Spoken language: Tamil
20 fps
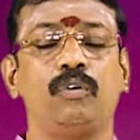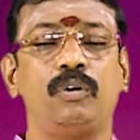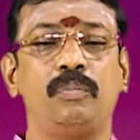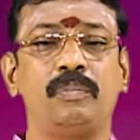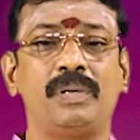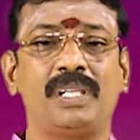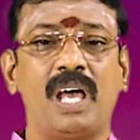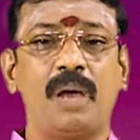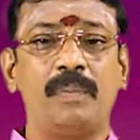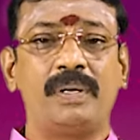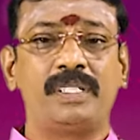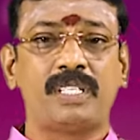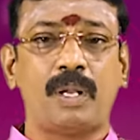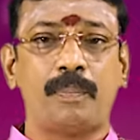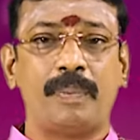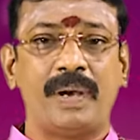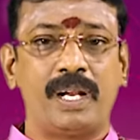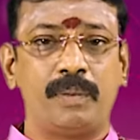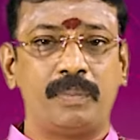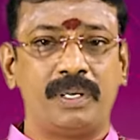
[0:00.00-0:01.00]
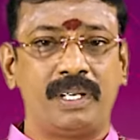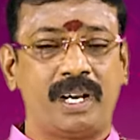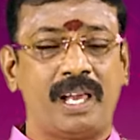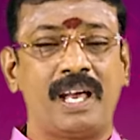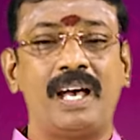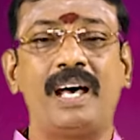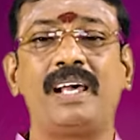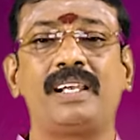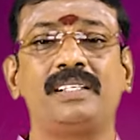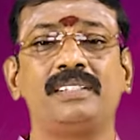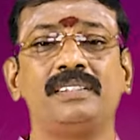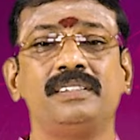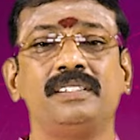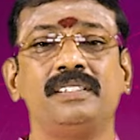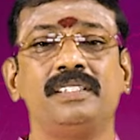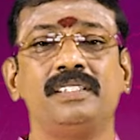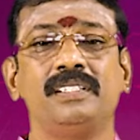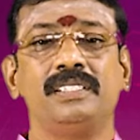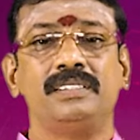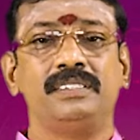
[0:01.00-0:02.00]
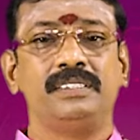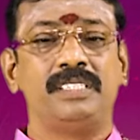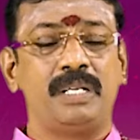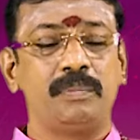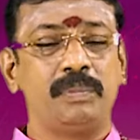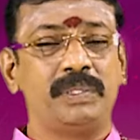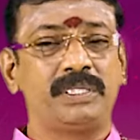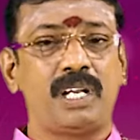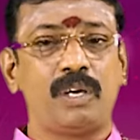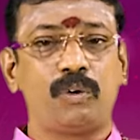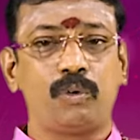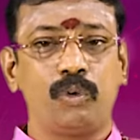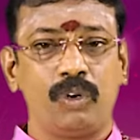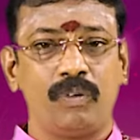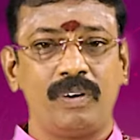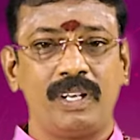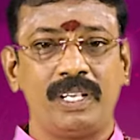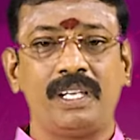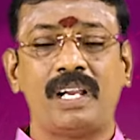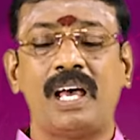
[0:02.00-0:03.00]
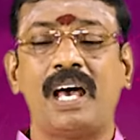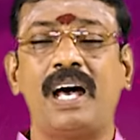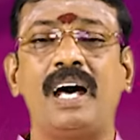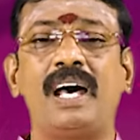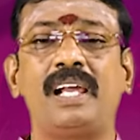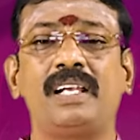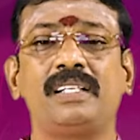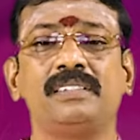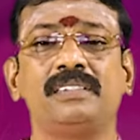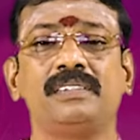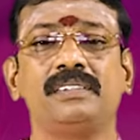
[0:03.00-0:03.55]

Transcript: ஒன்பதாம் இடத்துல பயணம் பண்ணுறார் ஜென்மத்தில் குரு வருகிறார்